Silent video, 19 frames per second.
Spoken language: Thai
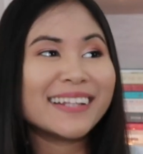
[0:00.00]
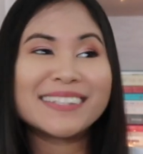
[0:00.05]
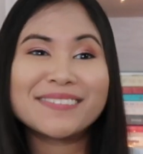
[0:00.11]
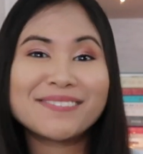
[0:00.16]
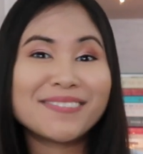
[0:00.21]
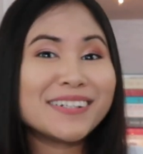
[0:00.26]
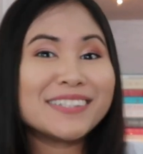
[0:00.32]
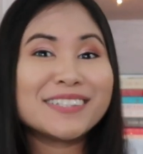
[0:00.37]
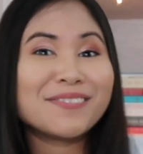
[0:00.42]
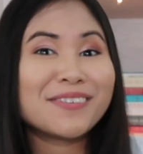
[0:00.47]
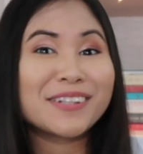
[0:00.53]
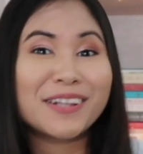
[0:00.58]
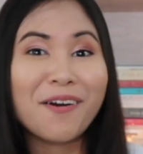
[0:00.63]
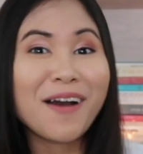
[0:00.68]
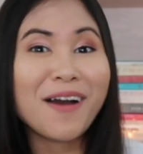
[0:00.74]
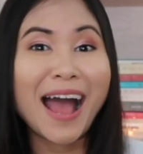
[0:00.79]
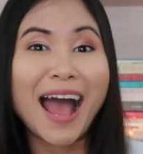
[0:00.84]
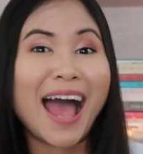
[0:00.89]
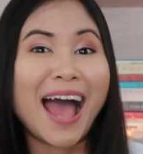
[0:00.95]
จะมาจะมา
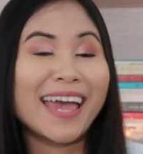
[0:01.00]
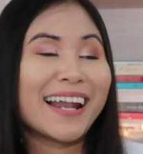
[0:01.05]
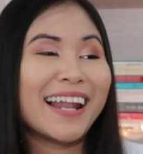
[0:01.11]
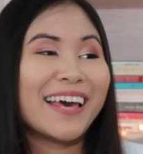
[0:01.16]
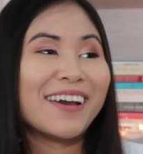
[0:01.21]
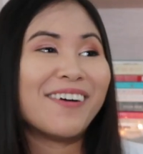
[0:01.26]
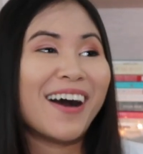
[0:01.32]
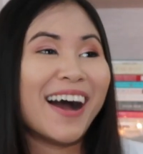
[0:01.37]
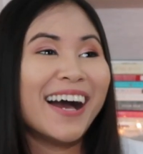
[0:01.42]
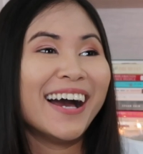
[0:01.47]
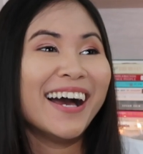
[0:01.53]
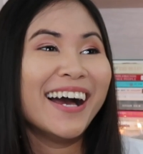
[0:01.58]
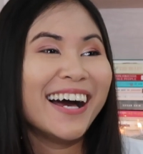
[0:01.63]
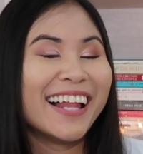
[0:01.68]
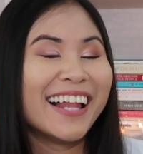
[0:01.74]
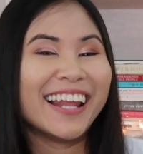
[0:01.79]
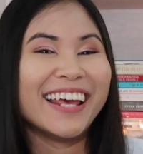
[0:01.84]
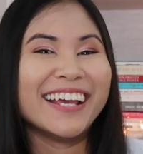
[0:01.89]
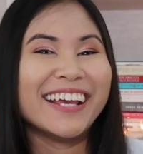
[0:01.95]
ต้องอายอะไรวะ
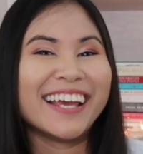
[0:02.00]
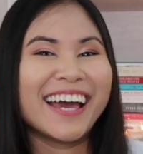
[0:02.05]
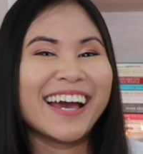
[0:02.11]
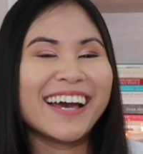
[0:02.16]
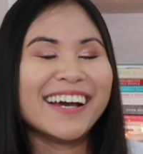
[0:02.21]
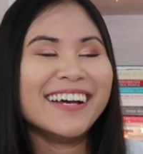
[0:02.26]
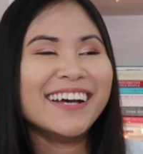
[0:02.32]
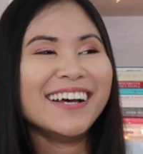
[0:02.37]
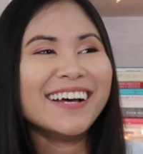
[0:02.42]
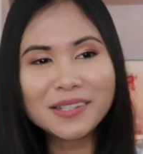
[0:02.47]
อะไรอย่างเงี้ย